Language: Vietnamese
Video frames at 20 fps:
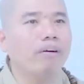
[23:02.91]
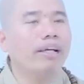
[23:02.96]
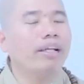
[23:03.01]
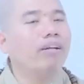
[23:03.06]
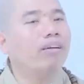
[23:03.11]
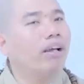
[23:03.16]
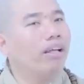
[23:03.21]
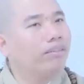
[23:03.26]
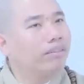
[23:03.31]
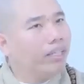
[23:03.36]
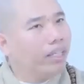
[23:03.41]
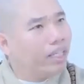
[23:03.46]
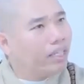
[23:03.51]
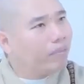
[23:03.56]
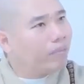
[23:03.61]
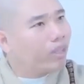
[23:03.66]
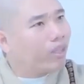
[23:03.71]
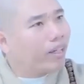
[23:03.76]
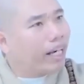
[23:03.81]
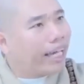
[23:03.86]
như vậy đó là
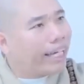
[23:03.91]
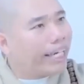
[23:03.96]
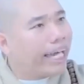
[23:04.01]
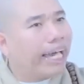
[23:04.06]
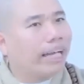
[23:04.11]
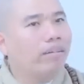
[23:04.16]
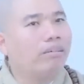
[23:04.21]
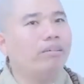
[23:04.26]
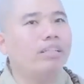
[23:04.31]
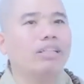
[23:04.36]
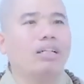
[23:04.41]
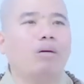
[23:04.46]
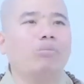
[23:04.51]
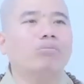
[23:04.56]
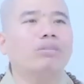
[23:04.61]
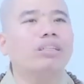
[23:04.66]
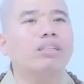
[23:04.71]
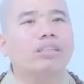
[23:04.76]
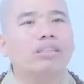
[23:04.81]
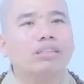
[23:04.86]
duyên mà nó lan can nó bị
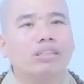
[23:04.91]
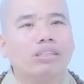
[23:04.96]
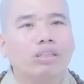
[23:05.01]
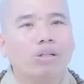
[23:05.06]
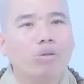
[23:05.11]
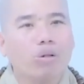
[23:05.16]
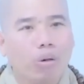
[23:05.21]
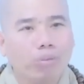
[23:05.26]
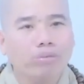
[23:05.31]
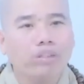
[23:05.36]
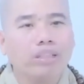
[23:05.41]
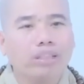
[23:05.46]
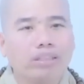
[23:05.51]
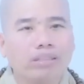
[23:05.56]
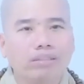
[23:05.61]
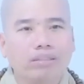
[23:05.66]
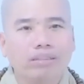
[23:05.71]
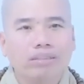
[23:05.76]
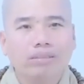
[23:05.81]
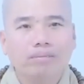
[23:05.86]
rộng đấy vô cùng chưa
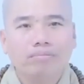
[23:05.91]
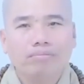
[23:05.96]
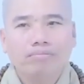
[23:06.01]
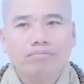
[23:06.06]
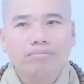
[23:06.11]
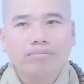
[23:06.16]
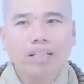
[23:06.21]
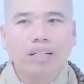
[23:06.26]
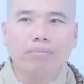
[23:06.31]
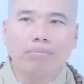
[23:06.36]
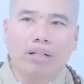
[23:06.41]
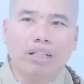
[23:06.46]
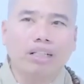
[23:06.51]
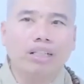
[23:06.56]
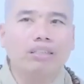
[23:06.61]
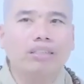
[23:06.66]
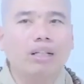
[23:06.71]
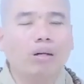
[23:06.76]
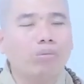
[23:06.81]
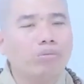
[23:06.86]
nên
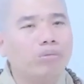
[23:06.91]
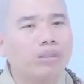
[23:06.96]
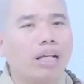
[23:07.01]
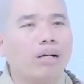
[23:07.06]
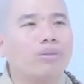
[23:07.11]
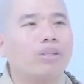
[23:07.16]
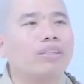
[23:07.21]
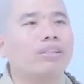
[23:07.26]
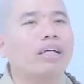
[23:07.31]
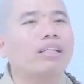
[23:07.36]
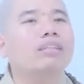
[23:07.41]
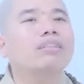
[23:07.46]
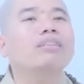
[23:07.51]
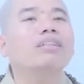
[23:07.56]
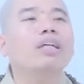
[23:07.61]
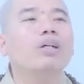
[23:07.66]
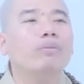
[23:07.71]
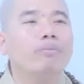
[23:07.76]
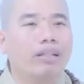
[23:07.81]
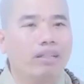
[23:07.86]
mình sống sao cho người ta
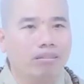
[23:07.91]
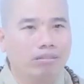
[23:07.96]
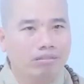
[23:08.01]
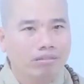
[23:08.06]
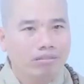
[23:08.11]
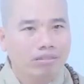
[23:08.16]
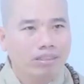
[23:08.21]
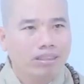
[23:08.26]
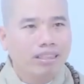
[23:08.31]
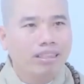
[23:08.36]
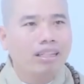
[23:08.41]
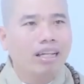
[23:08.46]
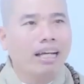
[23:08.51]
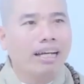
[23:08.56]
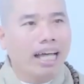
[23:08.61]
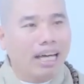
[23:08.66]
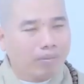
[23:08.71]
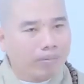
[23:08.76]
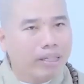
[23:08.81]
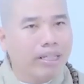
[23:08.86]
thương yêu mình
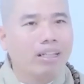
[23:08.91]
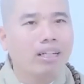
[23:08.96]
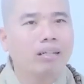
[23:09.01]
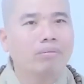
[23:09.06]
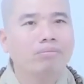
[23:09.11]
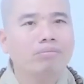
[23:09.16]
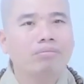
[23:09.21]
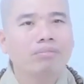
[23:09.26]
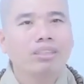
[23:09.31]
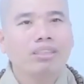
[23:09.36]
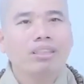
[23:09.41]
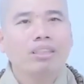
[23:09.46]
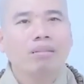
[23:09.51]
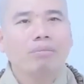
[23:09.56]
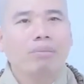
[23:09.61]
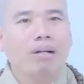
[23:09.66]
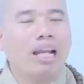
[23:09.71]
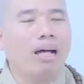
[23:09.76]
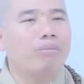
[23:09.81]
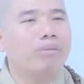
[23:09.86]
là đặc biệt lắm
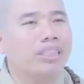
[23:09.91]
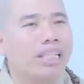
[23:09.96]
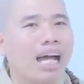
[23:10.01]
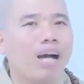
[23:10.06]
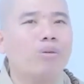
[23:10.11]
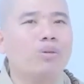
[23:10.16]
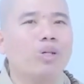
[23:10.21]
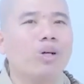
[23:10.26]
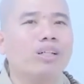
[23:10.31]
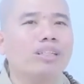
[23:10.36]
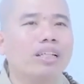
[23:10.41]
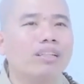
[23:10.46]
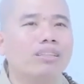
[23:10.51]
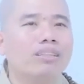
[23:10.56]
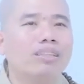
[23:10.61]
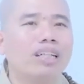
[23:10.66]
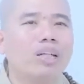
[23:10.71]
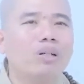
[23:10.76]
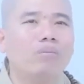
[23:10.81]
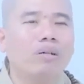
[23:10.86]
mà làm sao cho người ta
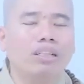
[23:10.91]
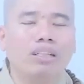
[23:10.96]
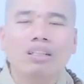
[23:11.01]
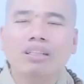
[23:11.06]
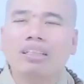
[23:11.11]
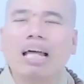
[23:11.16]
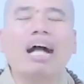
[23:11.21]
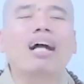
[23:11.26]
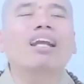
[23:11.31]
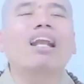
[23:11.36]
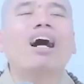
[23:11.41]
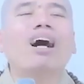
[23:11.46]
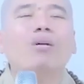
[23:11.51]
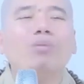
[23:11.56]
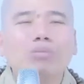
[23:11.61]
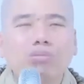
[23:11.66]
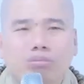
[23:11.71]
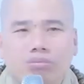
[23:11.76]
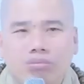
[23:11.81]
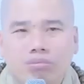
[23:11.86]
thương yêu mình thật
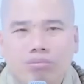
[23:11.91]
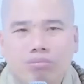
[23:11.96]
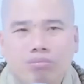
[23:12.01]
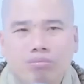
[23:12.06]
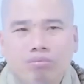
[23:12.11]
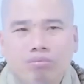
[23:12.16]
lòng